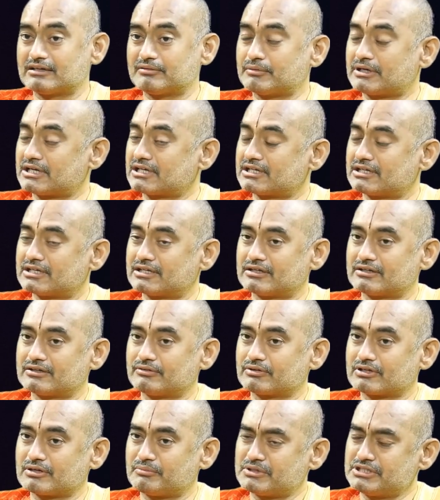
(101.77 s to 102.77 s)
మనకి
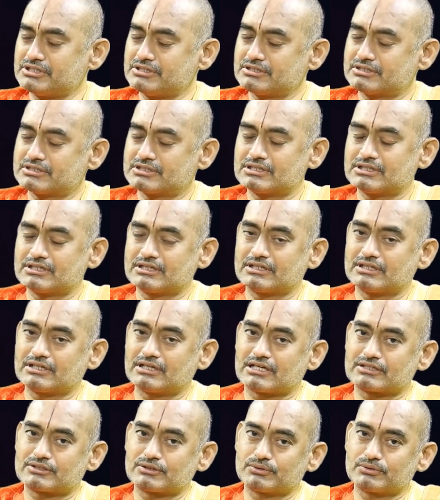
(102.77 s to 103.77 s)
ఒక మంచి
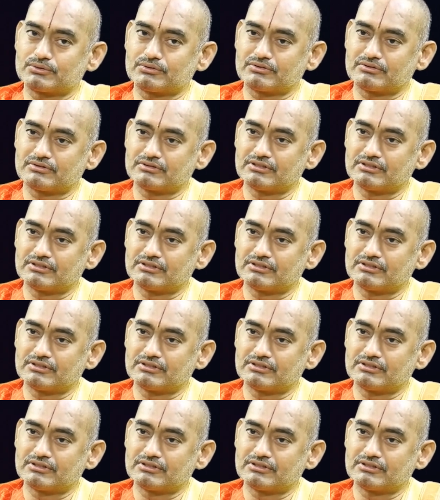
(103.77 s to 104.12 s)
అసలు